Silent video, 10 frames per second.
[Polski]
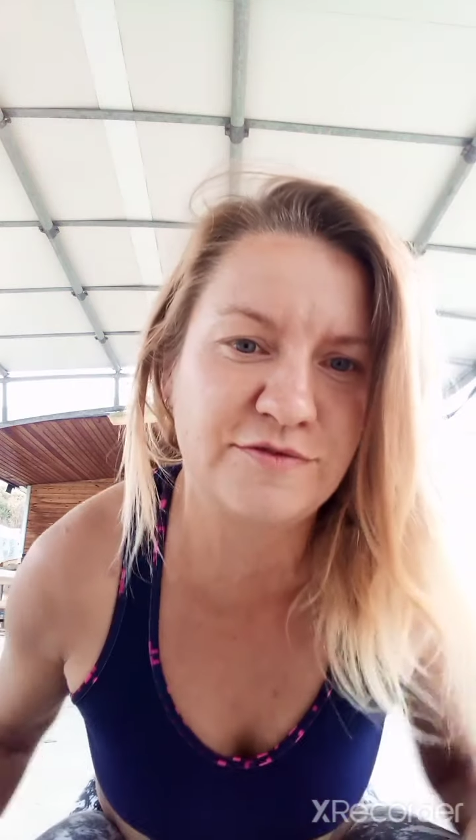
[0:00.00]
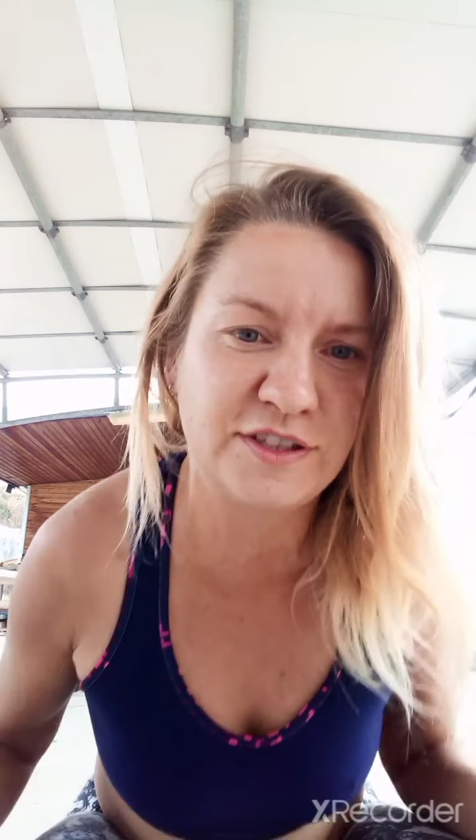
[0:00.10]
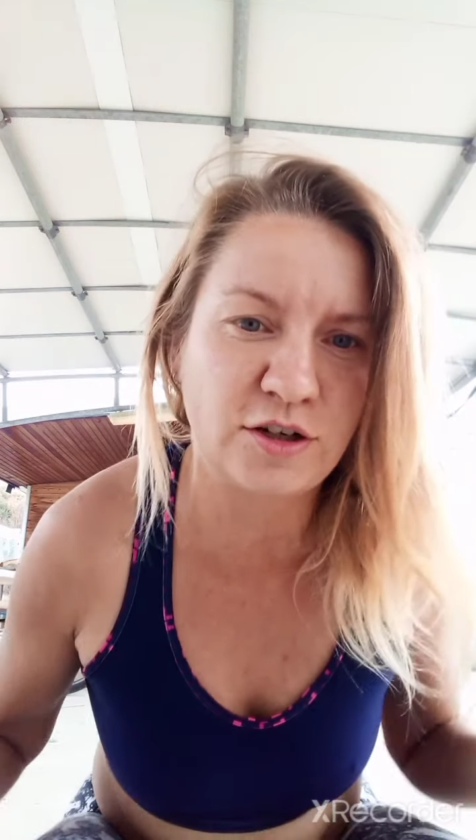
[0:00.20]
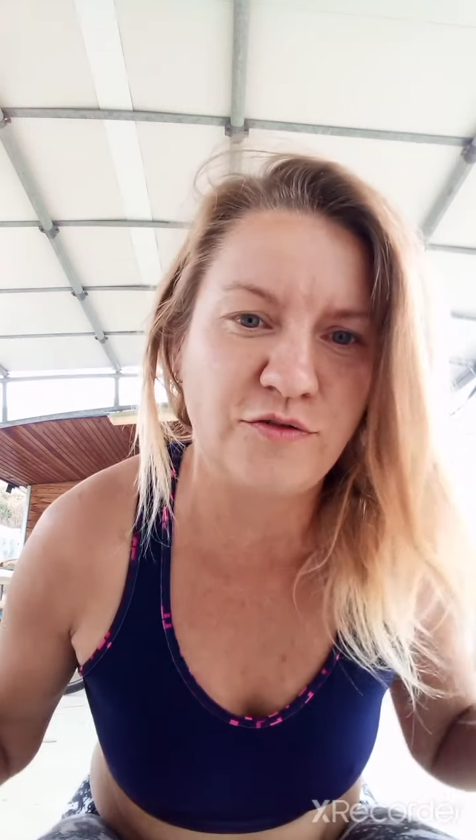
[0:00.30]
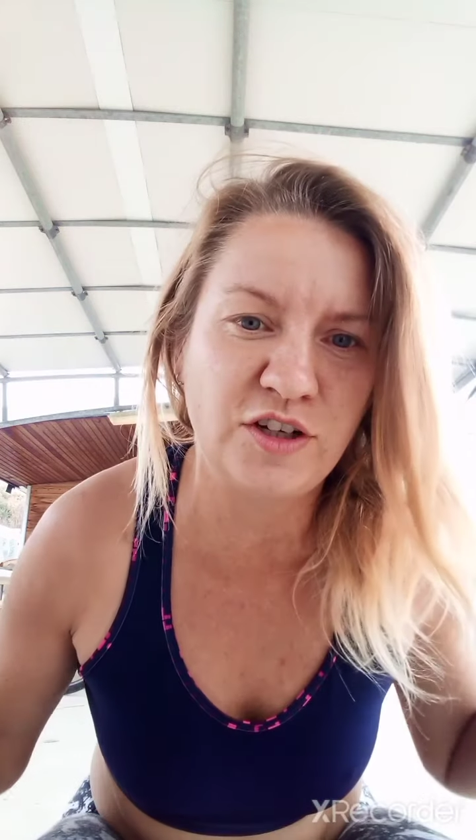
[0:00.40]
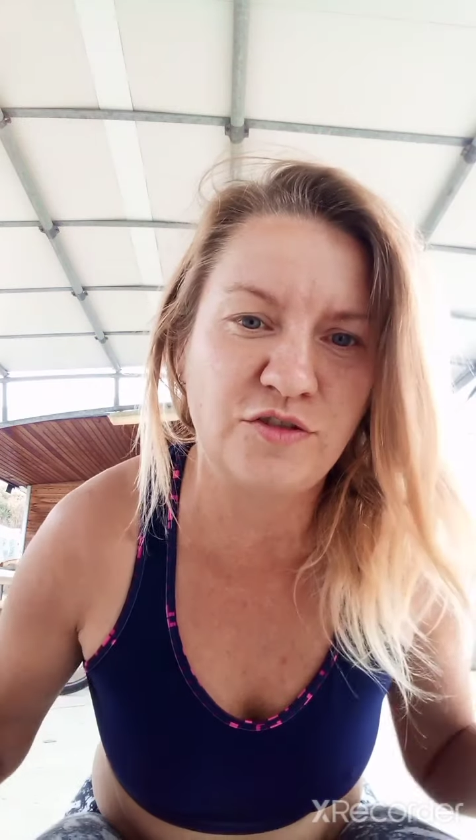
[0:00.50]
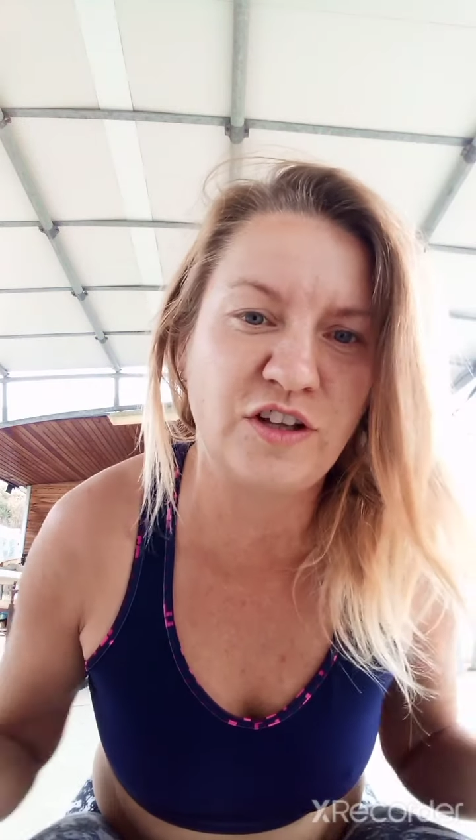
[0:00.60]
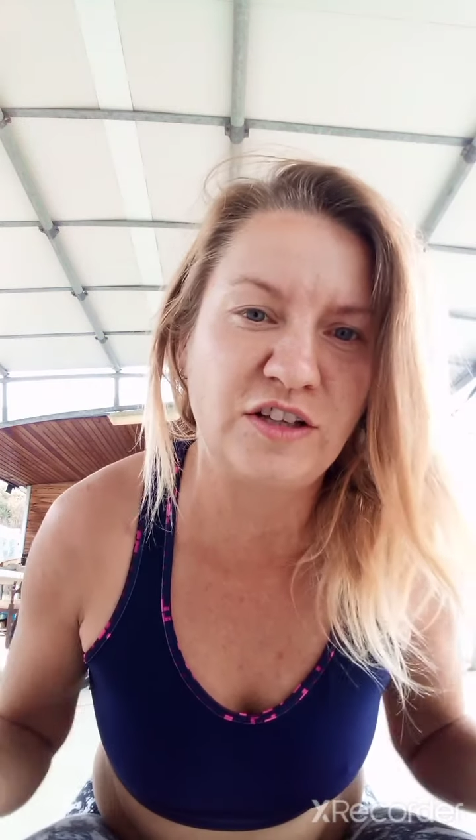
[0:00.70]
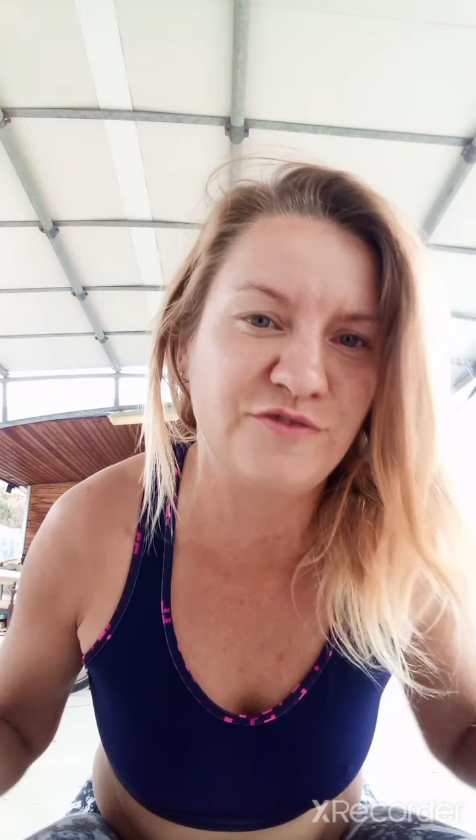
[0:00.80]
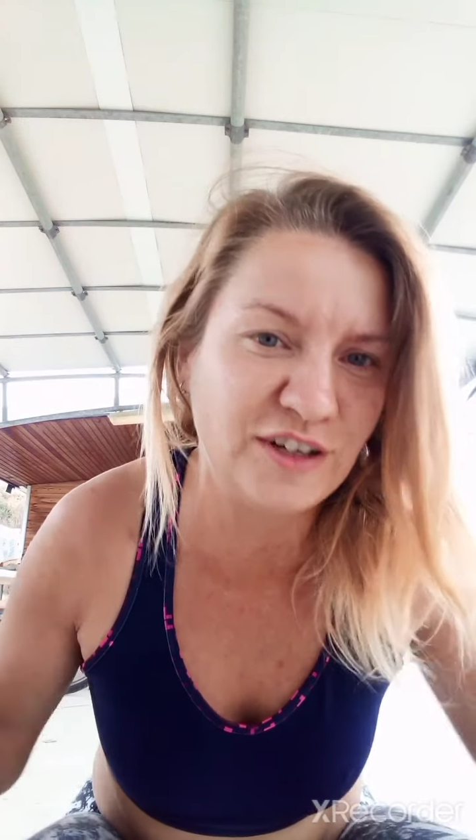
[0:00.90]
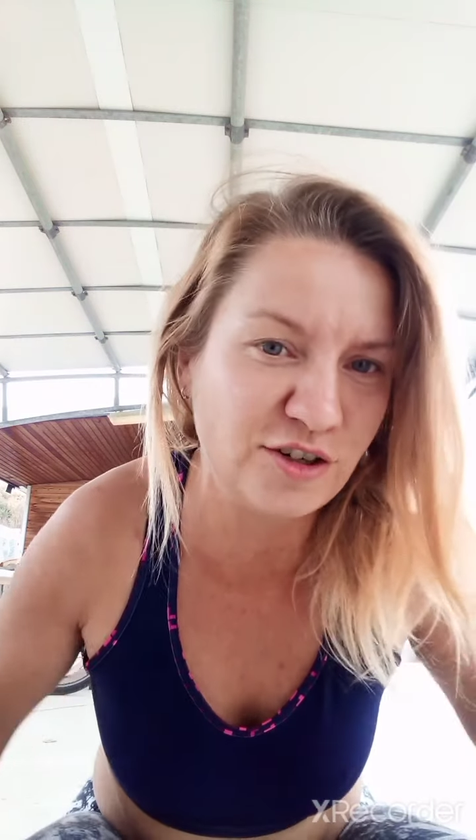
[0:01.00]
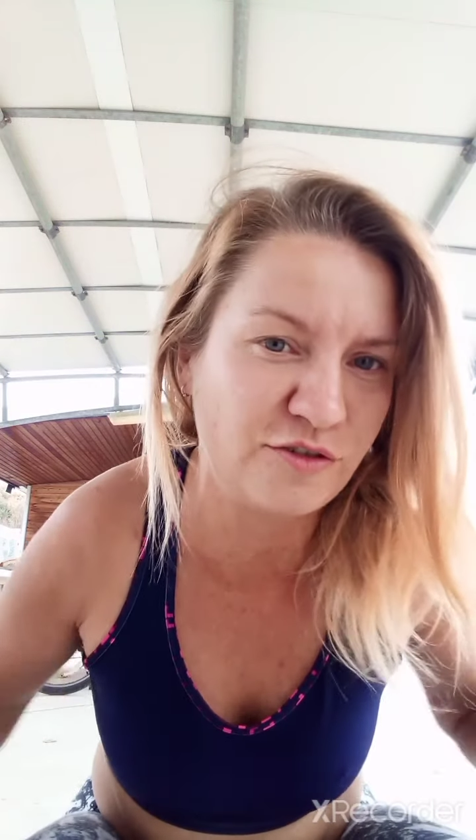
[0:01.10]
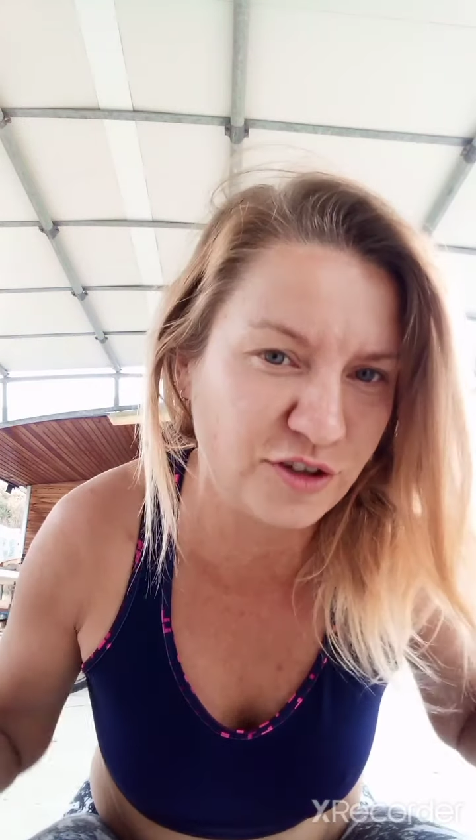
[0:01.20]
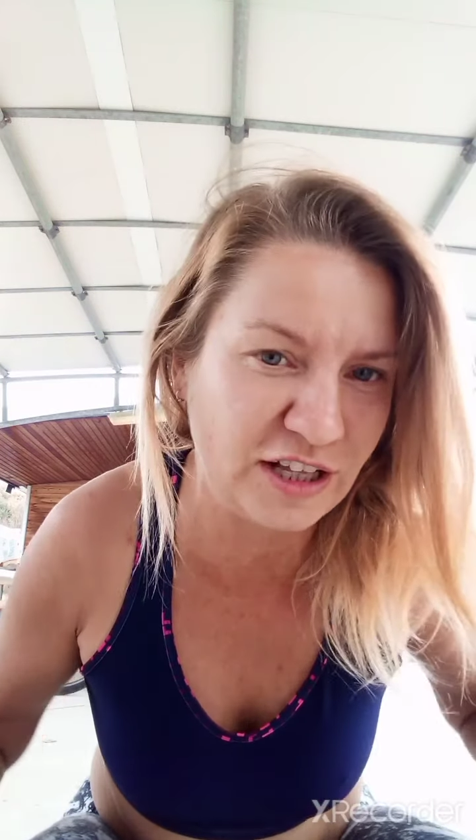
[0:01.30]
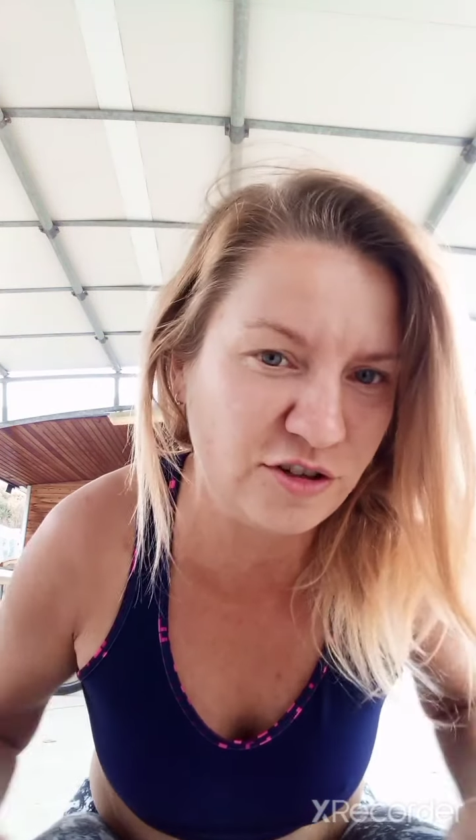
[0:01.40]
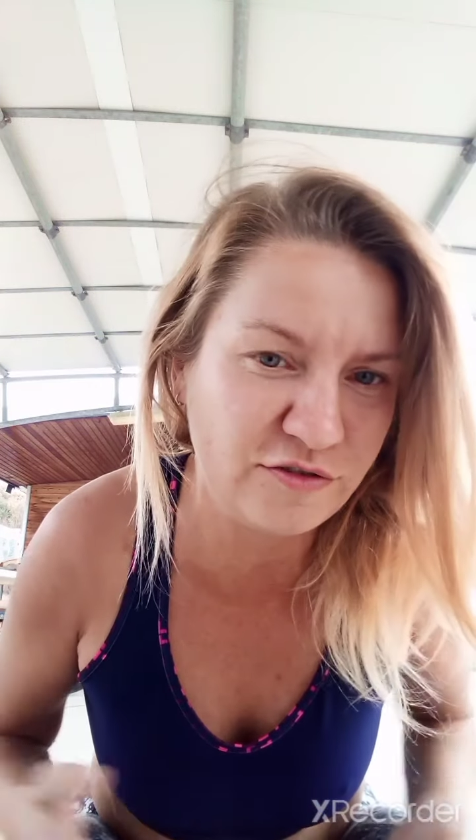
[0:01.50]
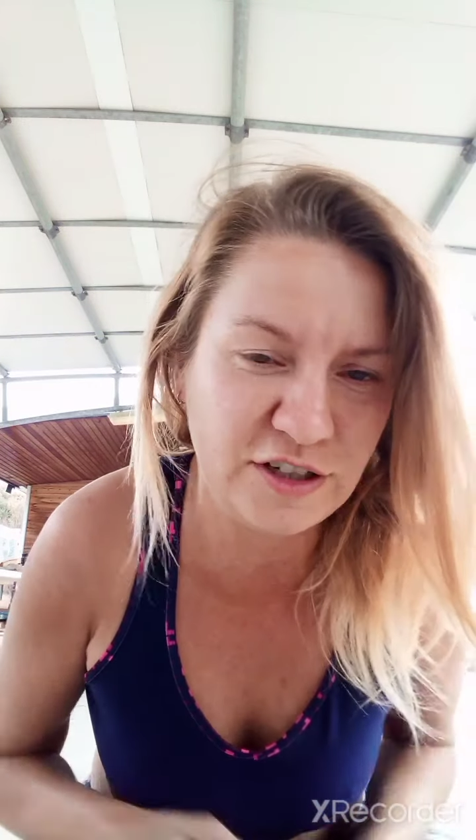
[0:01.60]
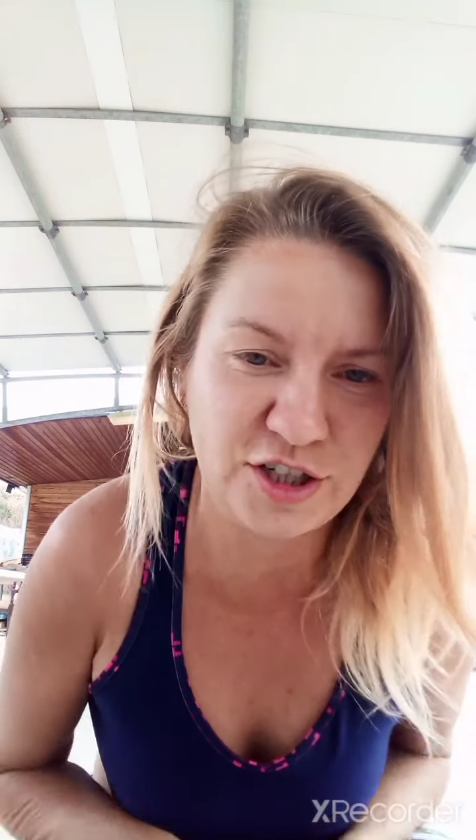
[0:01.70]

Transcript: wysokowęglowodanowe,